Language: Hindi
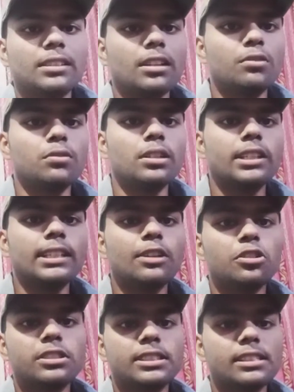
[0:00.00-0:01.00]
रहूँगा ठीक है
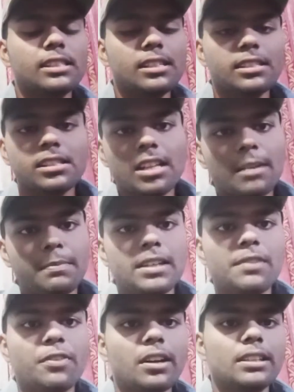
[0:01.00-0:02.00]
और इसके साथ साथ आपका
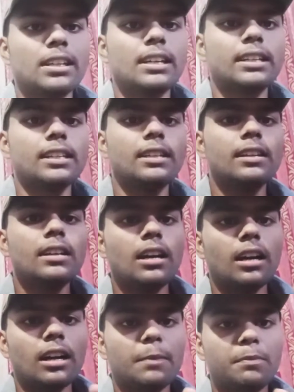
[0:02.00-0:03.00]
ये फ़ायदा है कि
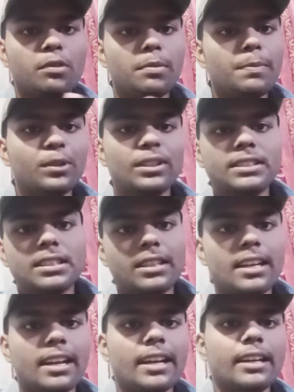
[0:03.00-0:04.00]
आपको भी पता
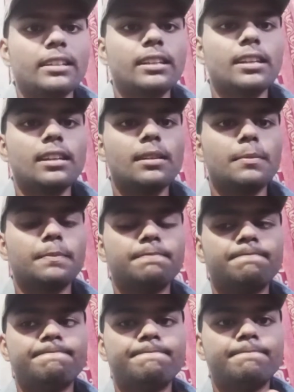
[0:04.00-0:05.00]
चलता रहेगा कि
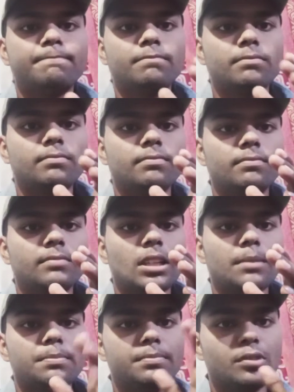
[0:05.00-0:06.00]

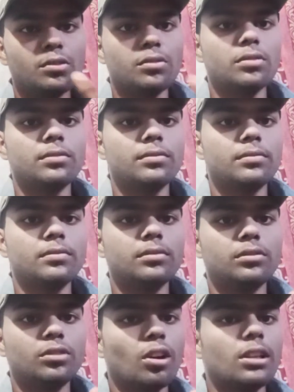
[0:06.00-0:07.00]
मतलब
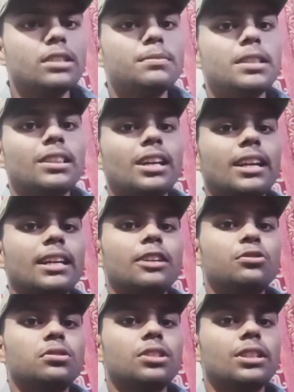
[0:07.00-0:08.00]
नॉलेज मिलता रहेगा
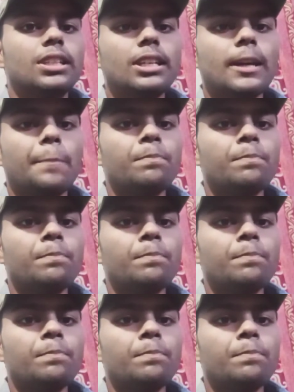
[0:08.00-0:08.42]
उससे ठीक है